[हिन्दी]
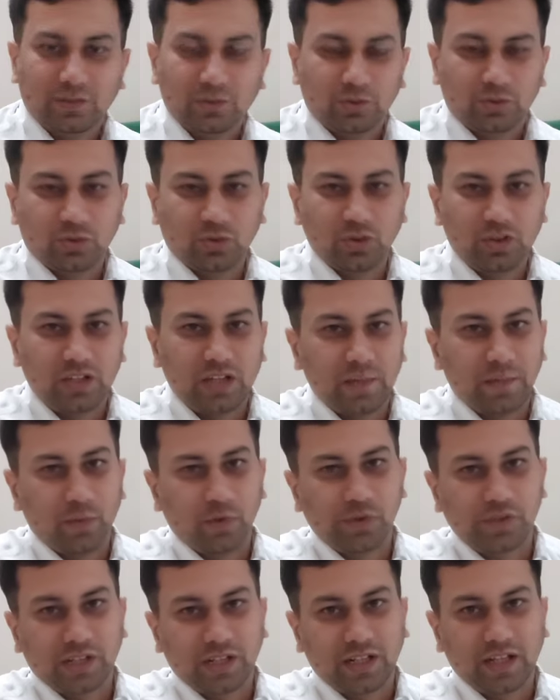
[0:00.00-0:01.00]
दोस्तों ये
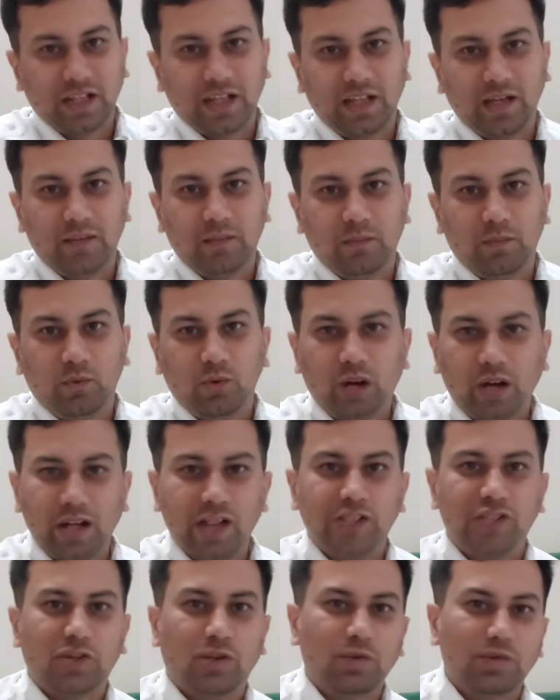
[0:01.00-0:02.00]
प्रोजेक्ट है
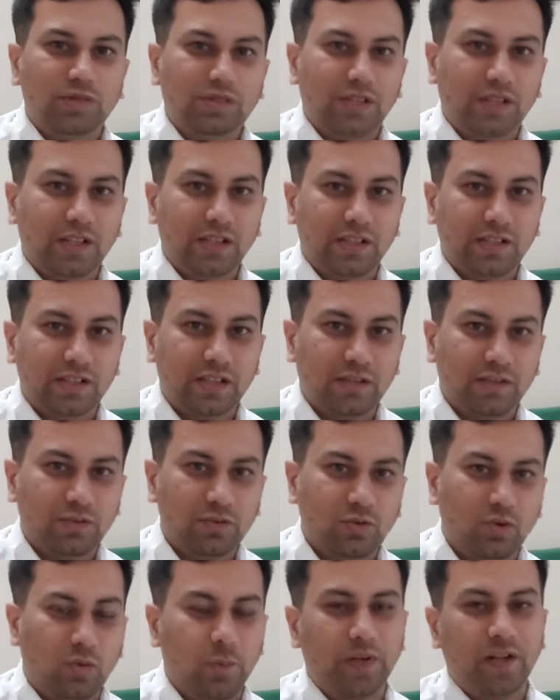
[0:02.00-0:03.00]
मुकाई चौक से सिर्फ
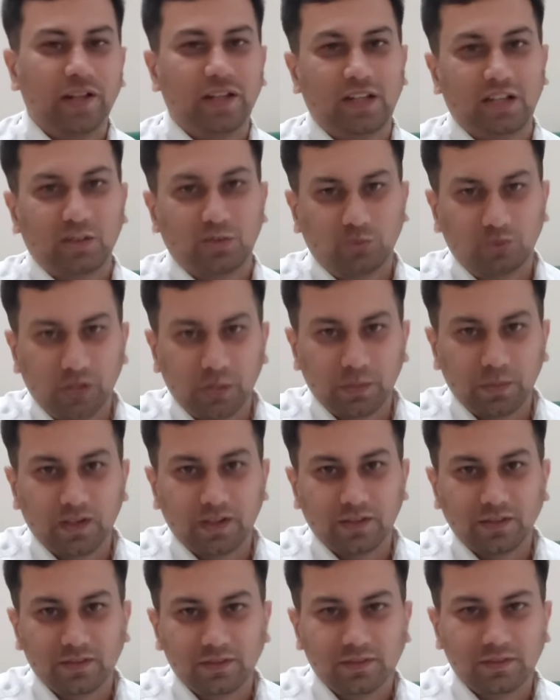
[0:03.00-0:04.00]
दो मिनट के दूरी
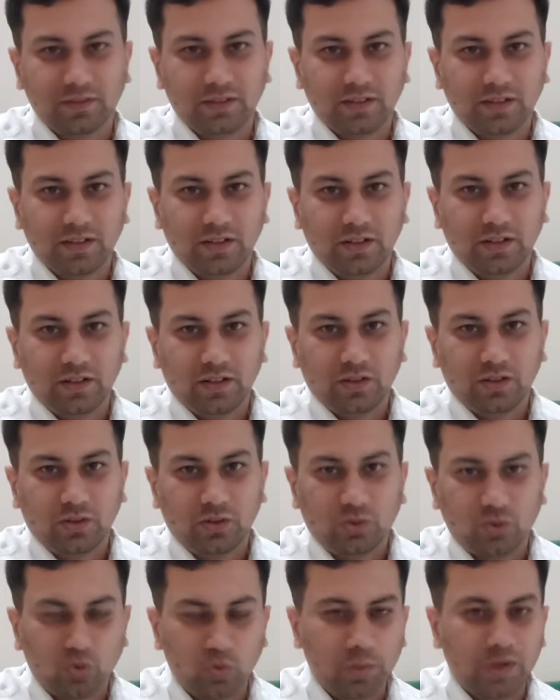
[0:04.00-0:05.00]
पर
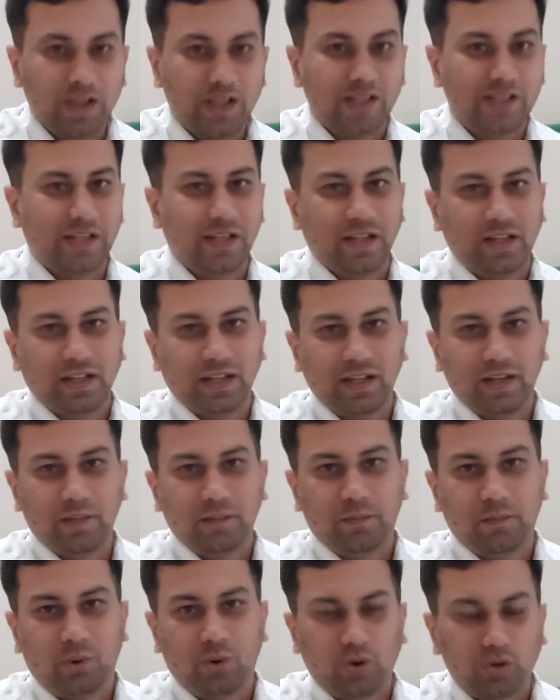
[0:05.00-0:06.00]
टू बी के
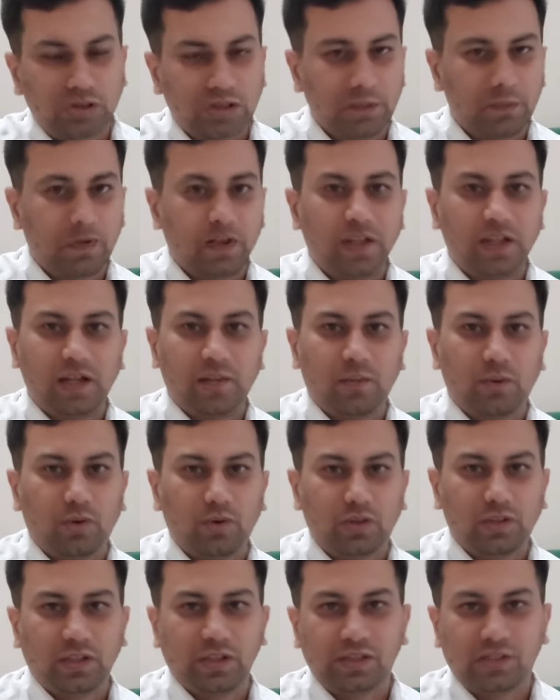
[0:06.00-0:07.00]
बहुत ही बढ़िया
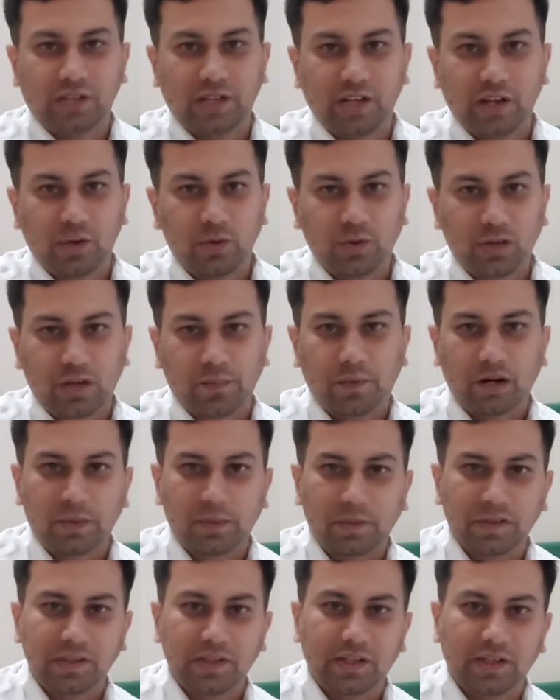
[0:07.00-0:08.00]
बहुत ही अच्छे लेआउट के
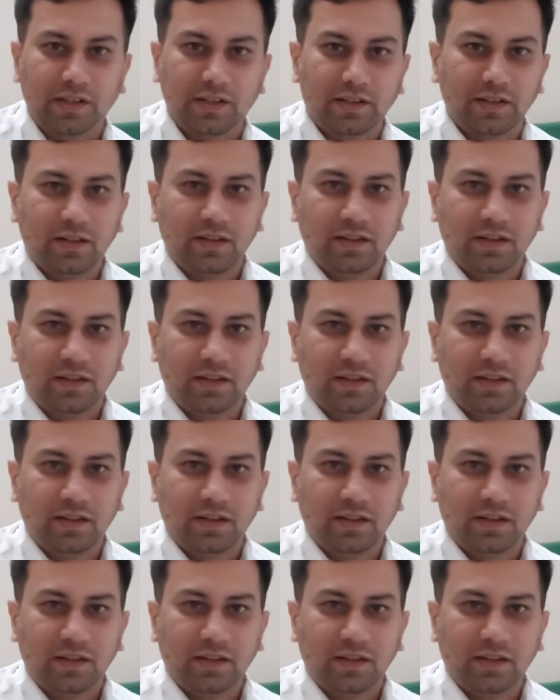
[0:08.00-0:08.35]
अपार्टमेंट्स हैं